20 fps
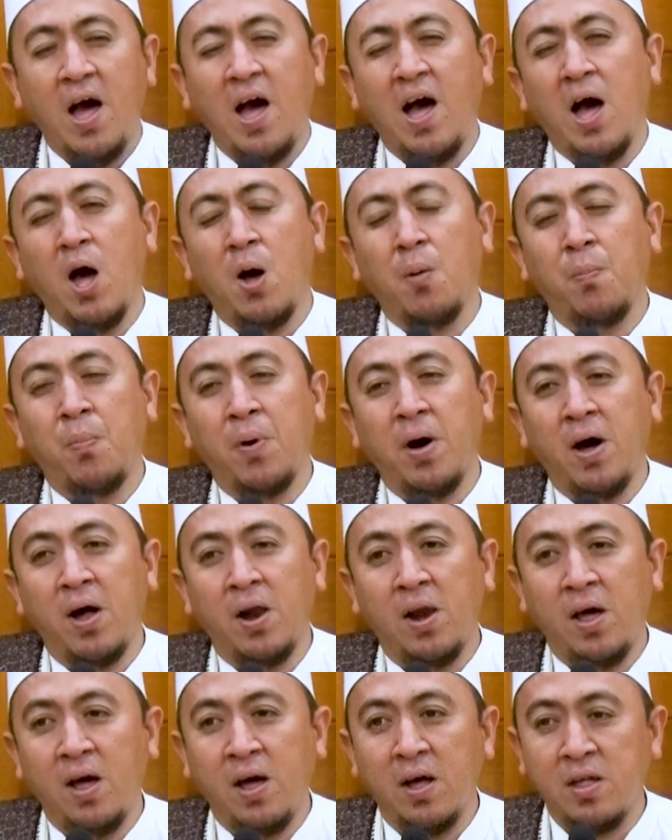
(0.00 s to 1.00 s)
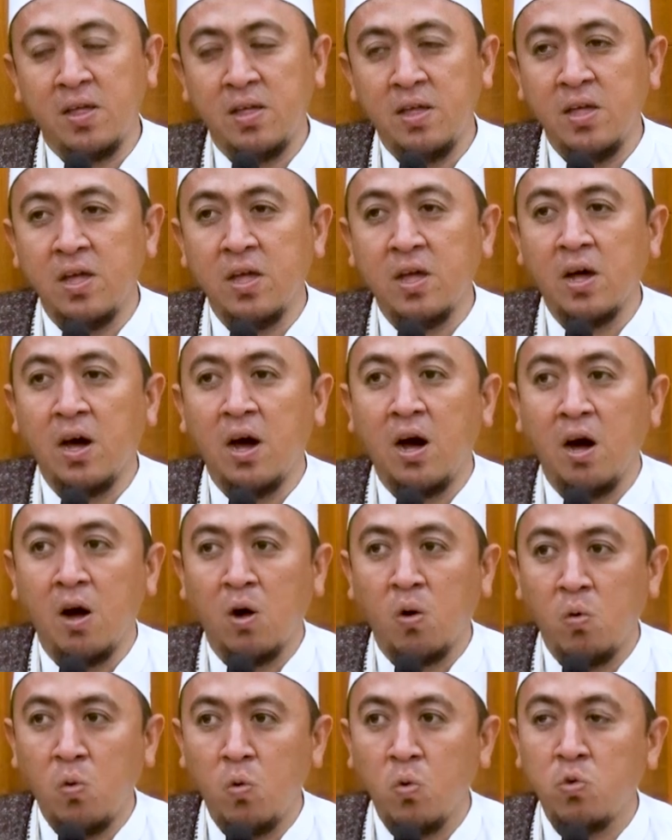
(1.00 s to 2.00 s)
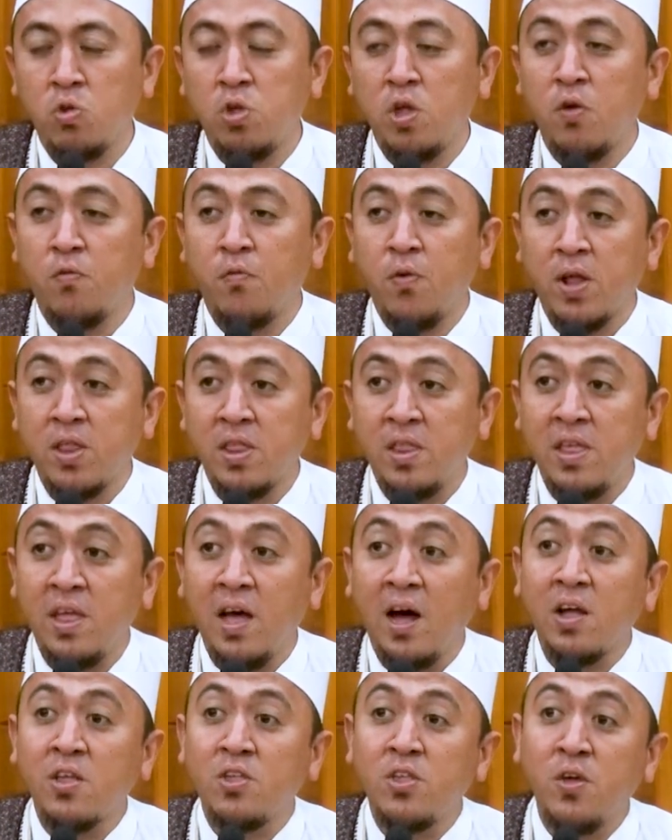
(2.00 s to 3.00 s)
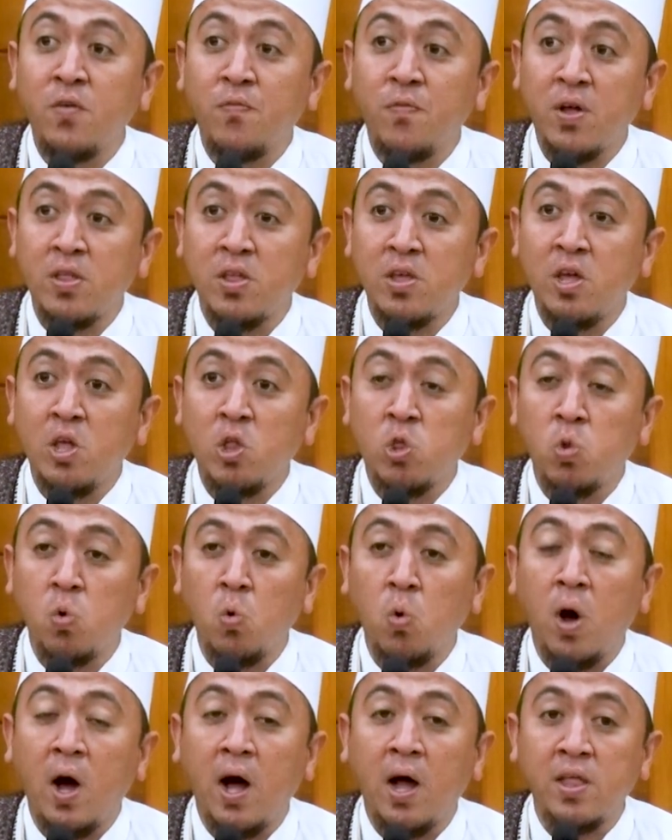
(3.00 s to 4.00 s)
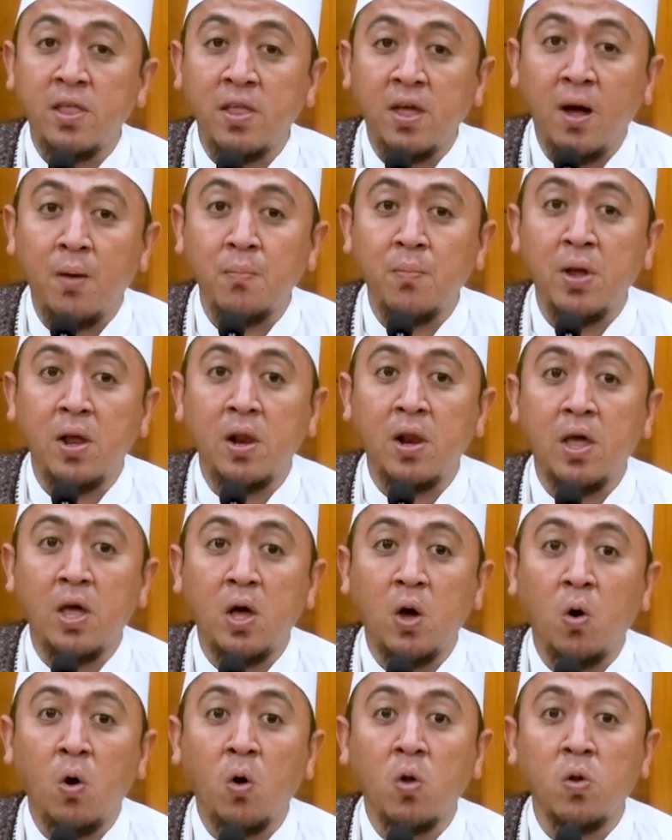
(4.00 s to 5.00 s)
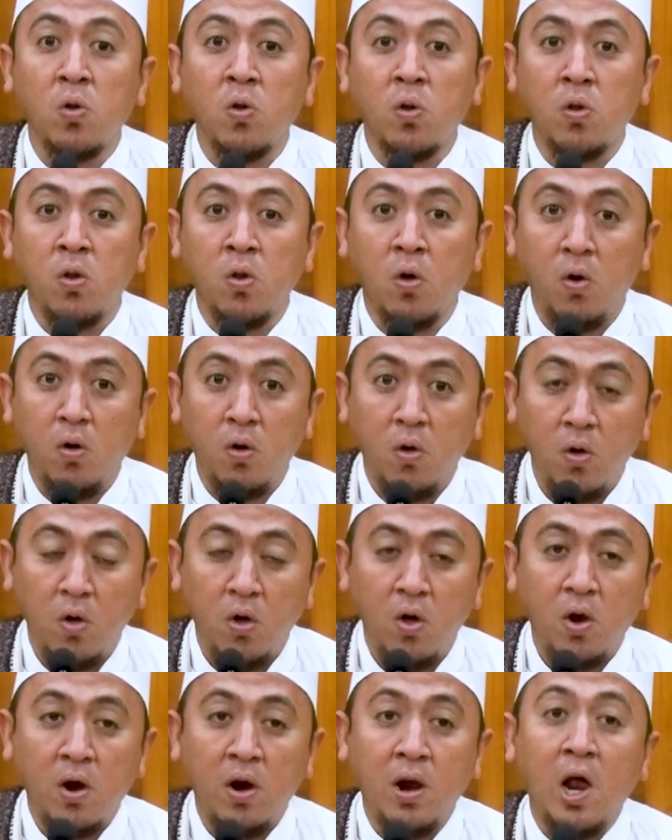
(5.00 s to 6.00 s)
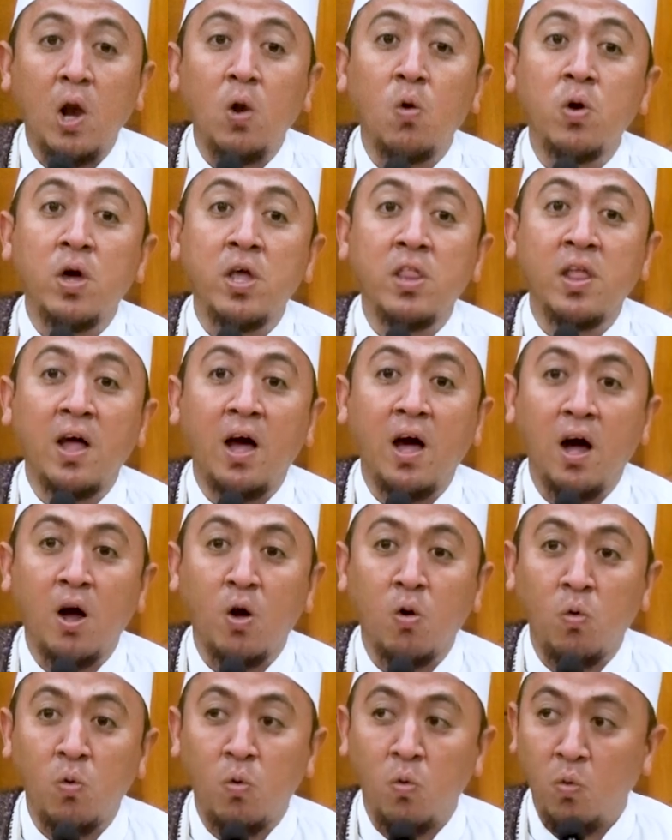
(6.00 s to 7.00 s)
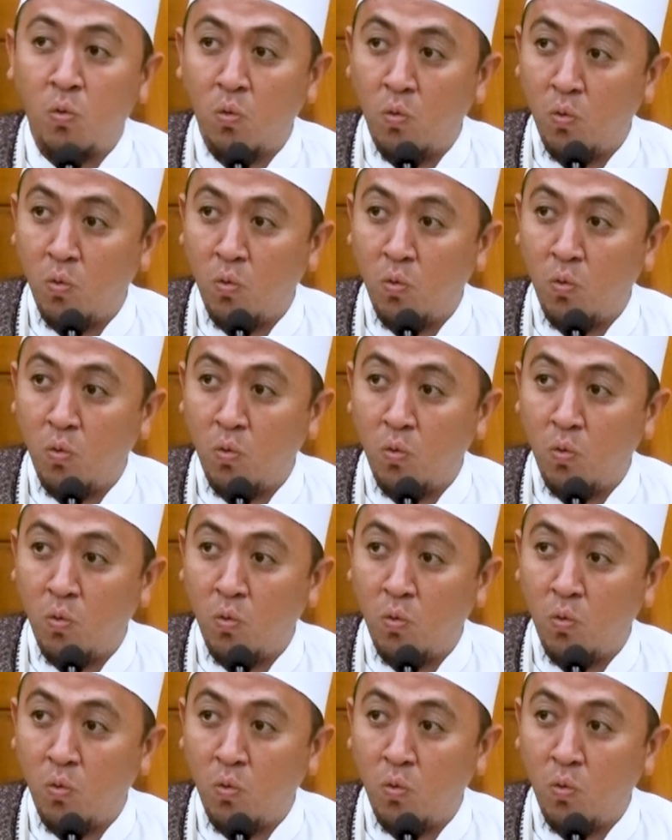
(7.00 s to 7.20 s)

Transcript: Apalagi ngaku sifat yang sifat itu hanya milik Allah lalu kita aku.